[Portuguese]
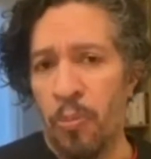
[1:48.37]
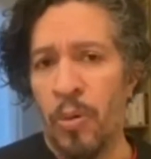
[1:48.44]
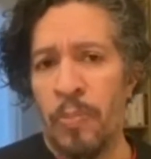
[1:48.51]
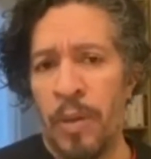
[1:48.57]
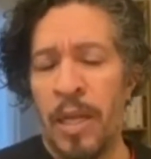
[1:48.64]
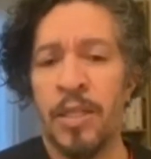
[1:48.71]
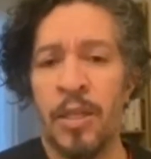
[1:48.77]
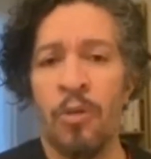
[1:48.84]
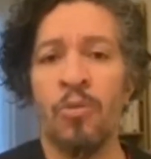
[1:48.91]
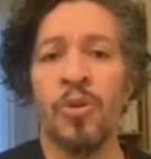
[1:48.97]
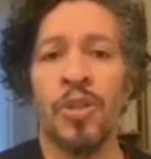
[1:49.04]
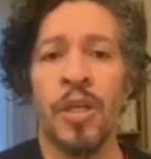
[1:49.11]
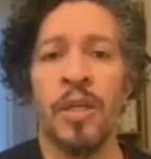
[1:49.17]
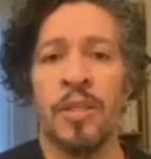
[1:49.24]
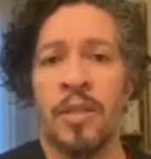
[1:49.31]
pelas
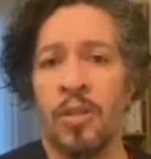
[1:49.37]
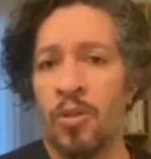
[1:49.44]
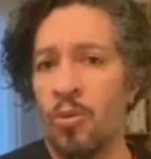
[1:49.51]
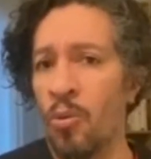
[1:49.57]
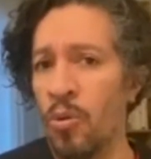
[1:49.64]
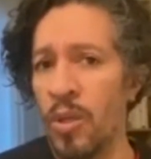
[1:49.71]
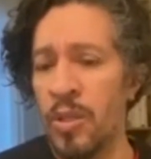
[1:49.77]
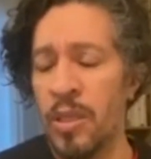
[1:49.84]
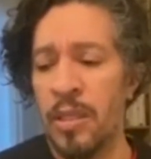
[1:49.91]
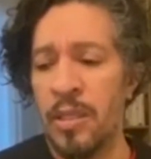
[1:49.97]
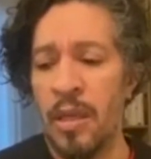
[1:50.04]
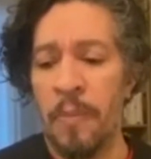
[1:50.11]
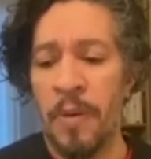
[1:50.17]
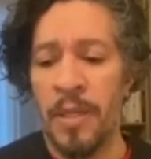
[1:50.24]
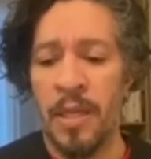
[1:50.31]
circunstâncias todas que se
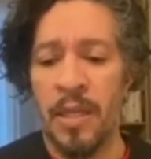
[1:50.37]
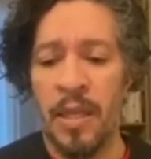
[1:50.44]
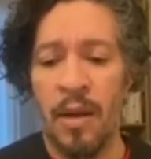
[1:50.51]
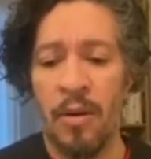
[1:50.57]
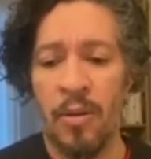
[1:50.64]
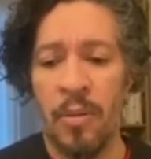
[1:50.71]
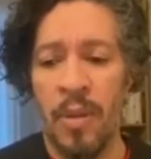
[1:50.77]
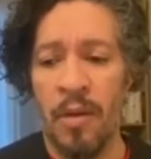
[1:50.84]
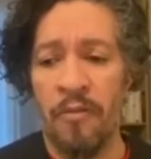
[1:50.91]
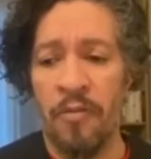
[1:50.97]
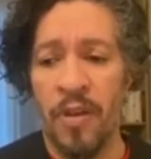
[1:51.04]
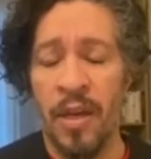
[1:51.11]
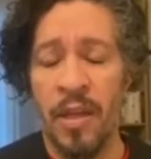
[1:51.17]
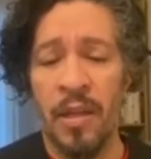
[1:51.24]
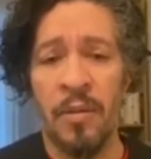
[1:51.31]
apresentaram na minha
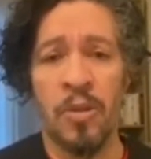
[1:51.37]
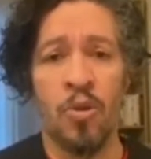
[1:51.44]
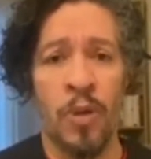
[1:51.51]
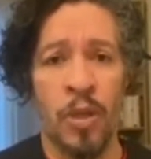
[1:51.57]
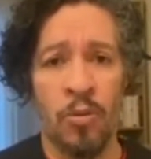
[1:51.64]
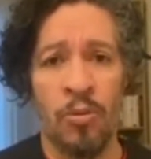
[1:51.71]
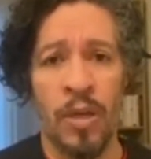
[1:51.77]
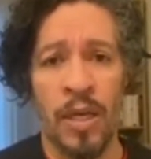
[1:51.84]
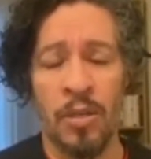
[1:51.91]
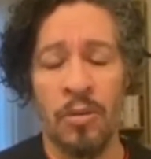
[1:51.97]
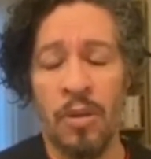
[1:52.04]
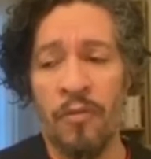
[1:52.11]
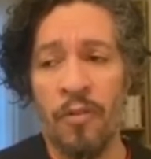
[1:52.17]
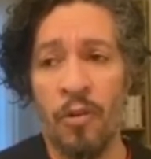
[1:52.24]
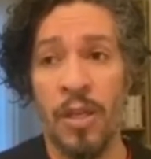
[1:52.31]
vida, sobretudo a questão
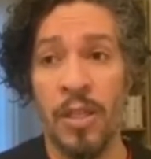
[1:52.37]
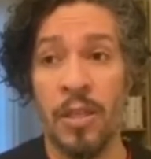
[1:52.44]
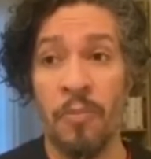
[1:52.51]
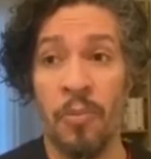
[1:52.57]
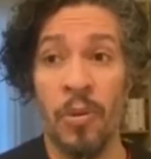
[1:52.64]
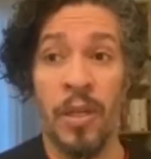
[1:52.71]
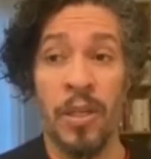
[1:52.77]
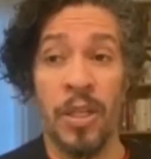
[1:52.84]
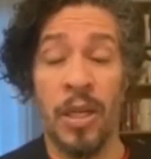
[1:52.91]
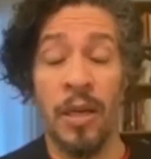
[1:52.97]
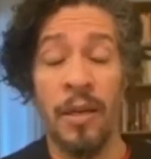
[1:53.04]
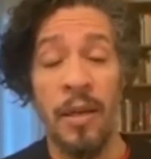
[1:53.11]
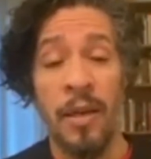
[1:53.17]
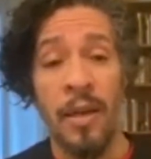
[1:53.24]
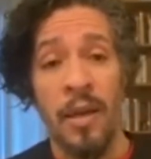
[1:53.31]
da violência política,
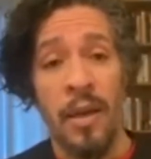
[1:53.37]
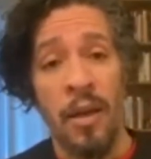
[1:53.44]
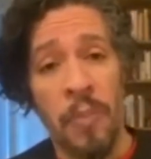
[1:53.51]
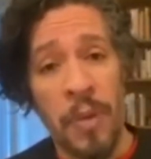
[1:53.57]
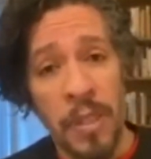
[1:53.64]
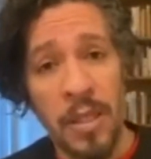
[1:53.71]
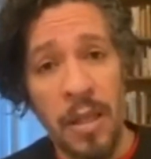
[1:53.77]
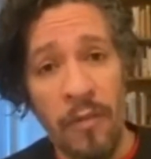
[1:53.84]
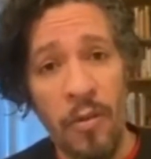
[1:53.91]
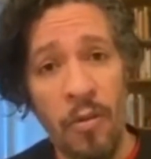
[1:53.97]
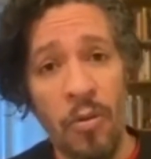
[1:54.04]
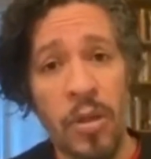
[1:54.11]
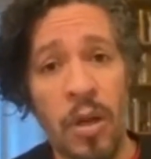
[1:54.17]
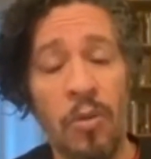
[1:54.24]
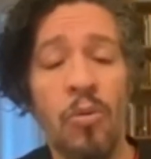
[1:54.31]
eu precisava
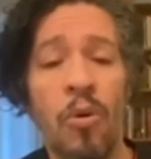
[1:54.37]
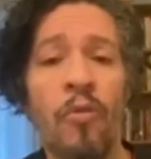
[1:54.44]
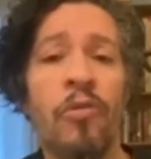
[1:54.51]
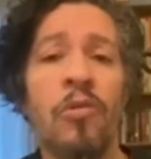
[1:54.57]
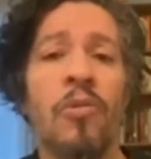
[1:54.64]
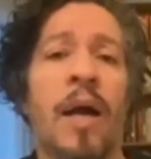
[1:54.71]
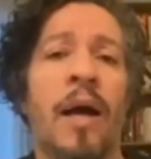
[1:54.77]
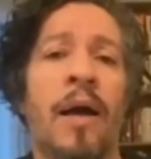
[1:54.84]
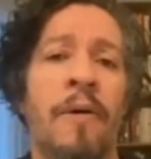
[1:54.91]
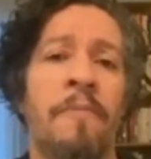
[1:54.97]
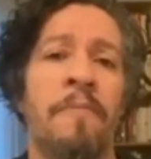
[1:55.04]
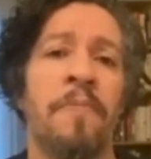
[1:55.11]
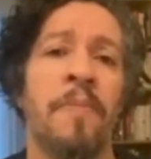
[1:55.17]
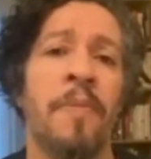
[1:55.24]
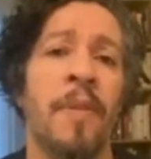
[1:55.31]
encontrar um novo lugar.
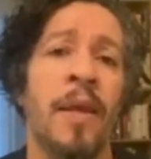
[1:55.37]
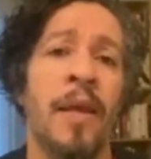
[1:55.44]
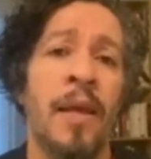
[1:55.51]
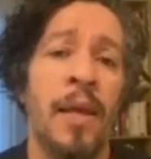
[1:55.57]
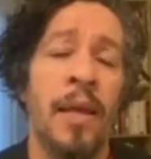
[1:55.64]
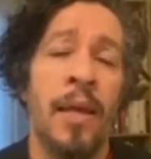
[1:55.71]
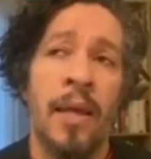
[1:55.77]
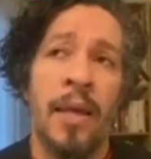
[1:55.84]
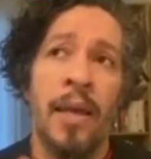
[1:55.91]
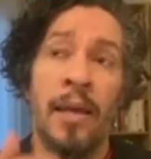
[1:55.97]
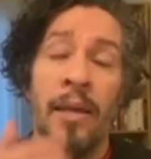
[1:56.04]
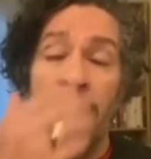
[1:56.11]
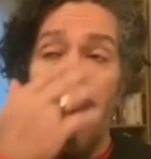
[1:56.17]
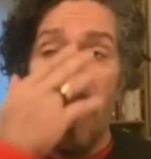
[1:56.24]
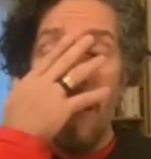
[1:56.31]
E,
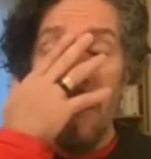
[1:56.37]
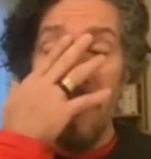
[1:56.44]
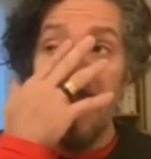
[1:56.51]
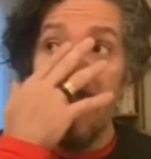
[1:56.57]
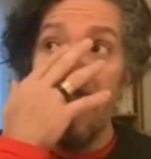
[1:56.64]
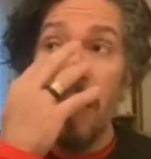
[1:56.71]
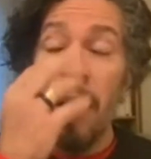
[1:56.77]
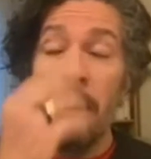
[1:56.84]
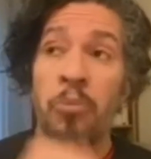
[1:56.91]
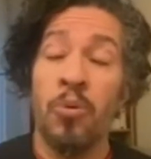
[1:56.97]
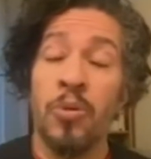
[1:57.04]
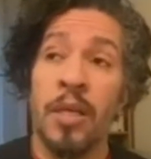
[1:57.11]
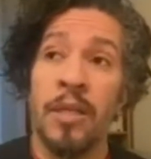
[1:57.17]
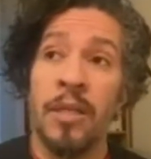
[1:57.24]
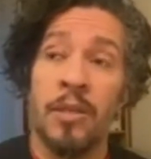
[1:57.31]
e aí esse, a
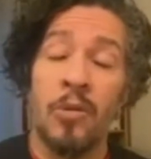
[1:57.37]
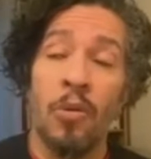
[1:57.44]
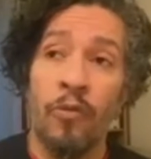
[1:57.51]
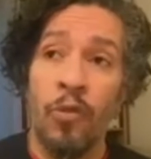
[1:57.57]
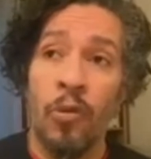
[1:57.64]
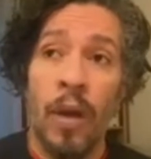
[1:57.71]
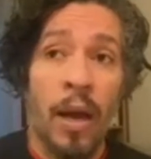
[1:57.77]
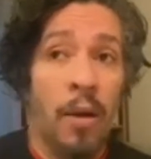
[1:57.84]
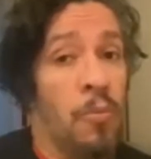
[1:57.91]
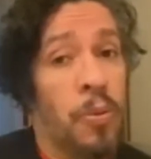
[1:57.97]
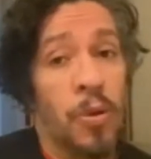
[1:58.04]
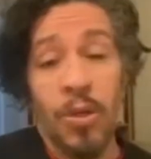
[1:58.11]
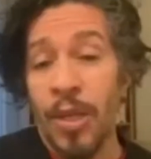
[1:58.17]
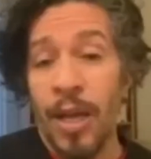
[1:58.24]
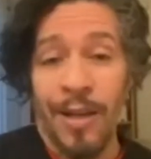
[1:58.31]
busca desse novo lugar é um
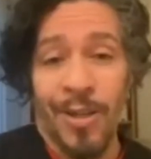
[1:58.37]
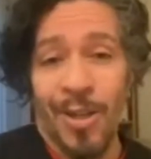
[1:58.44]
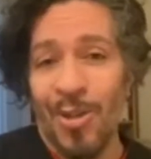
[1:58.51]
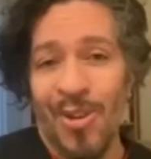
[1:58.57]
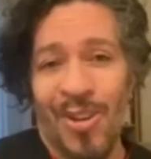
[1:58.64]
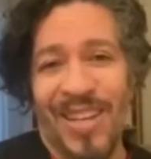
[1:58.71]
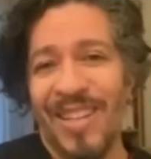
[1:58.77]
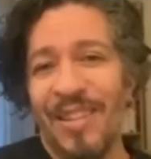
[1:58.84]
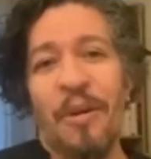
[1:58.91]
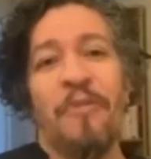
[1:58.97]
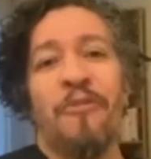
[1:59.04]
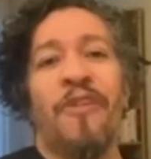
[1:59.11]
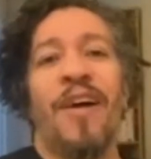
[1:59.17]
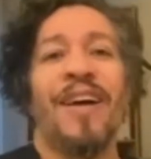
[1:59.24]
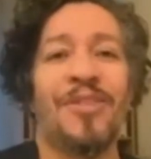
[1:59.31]
processo que não é
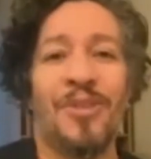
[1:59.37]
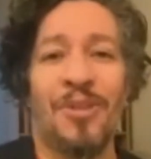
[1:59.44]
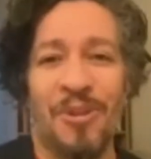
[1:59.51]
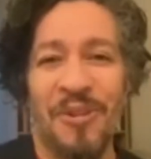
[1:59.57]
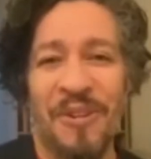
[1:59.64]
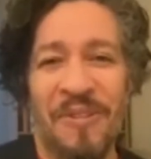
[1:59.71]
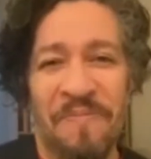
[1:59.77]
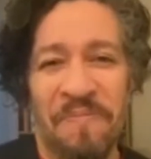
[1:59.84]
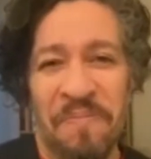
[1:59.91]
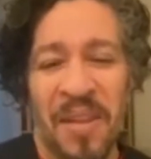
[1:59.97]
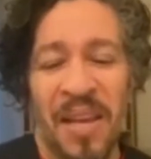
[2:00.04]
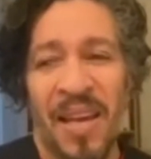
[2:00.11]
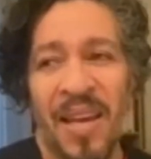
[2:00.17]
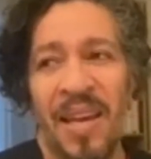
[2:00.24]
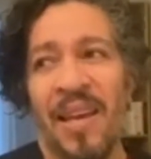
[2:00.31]
fácil.
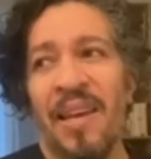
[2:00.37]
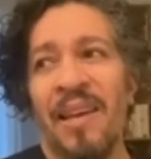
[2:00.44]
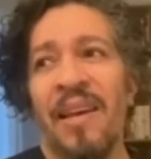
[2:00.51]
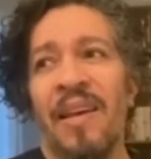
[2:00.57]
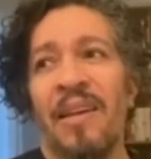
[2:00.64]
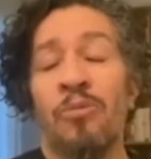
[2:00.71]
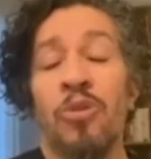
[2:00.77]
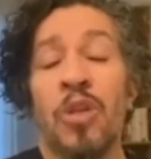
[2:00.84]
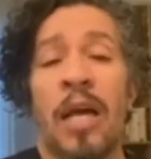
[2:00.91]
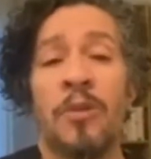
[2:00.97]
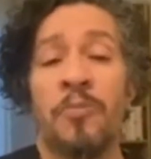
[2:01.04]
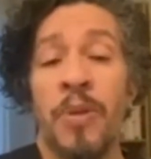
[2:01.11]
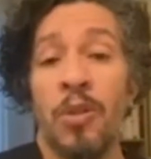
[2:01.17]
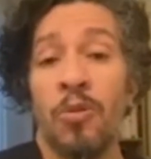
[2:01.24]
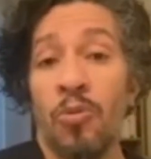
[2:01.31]
Uhum. E, e os, as
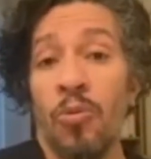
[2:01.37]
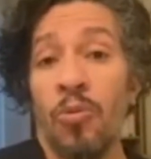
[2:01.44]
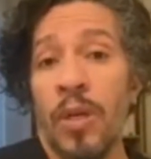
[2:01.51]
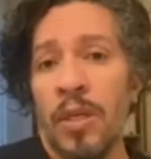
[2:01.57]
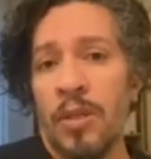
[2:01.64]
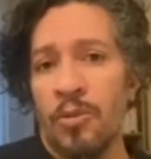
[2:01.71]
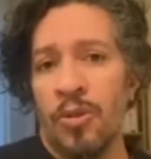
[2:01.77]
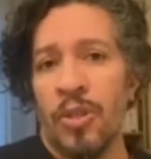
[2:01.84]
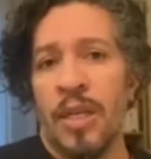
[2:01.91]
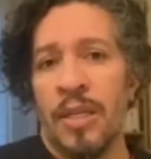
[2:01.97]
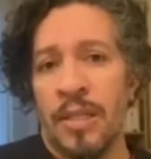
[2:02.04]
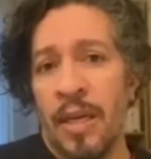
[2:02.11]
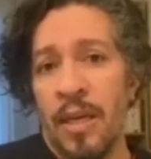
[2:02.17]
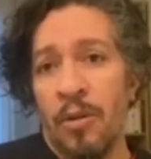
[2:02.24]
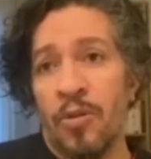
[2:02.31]
pinturas e os
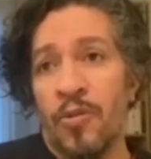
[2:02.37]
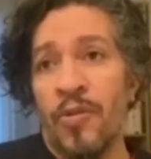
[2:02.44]
desenhos